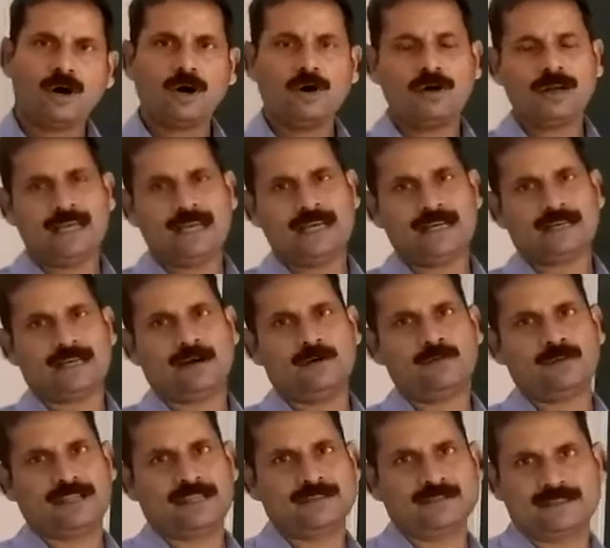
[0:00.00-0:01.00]
और
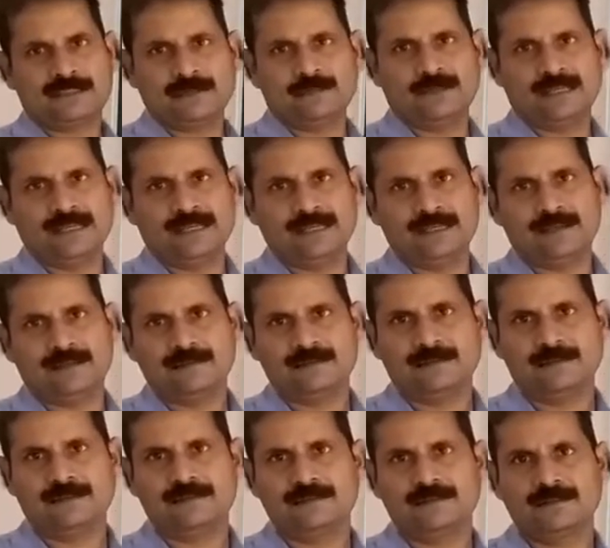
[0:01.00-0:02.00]
अकाउंटेंसी
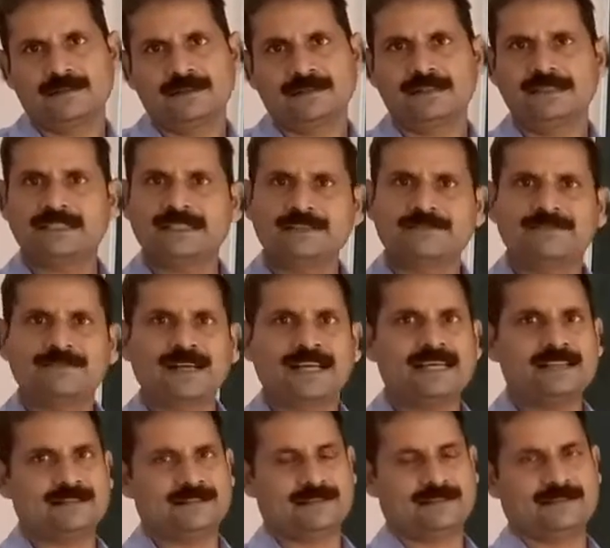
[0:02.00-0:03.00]
में
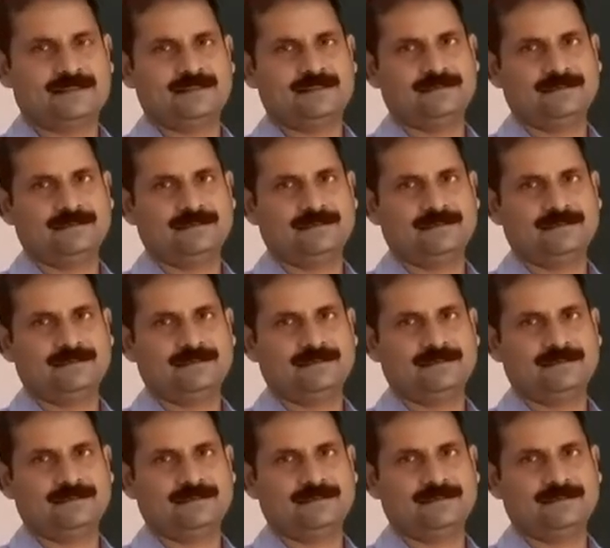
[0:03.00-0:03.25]
डिफरेंस